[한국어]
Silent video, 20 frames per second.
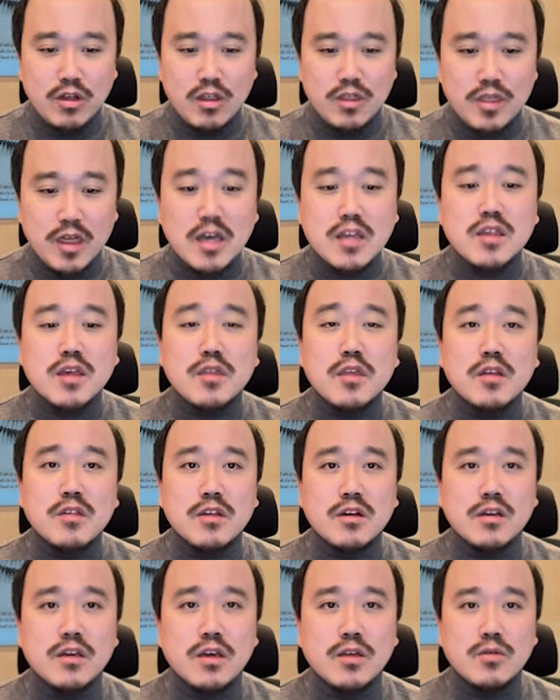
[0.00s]

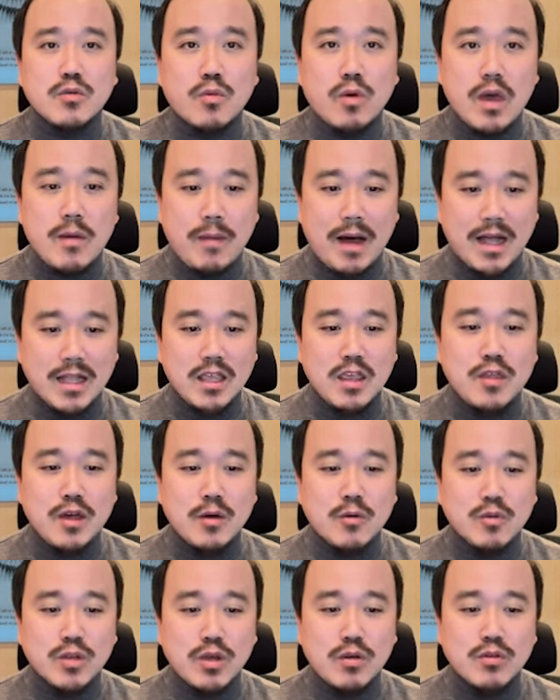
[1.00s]
생식생장기에도 꽤 많이
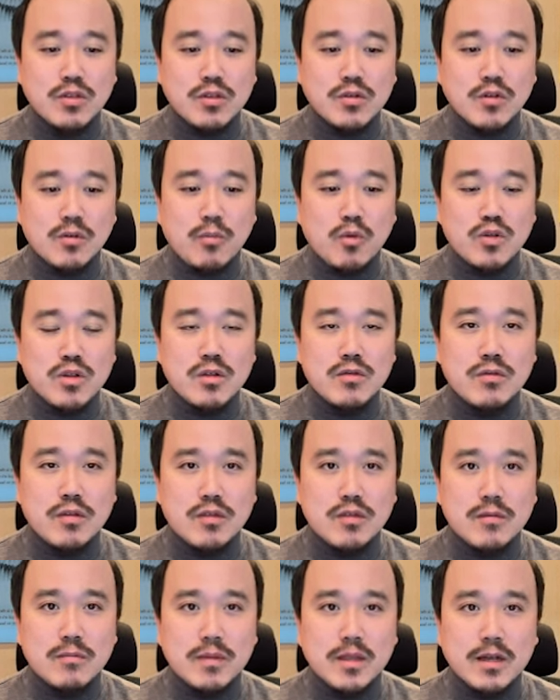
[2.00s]
사용되어지는 걸 보실 수
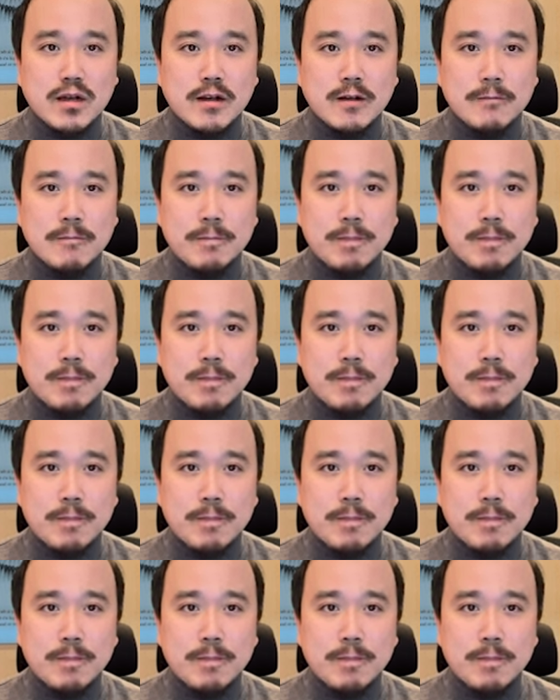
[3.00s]
있습니다.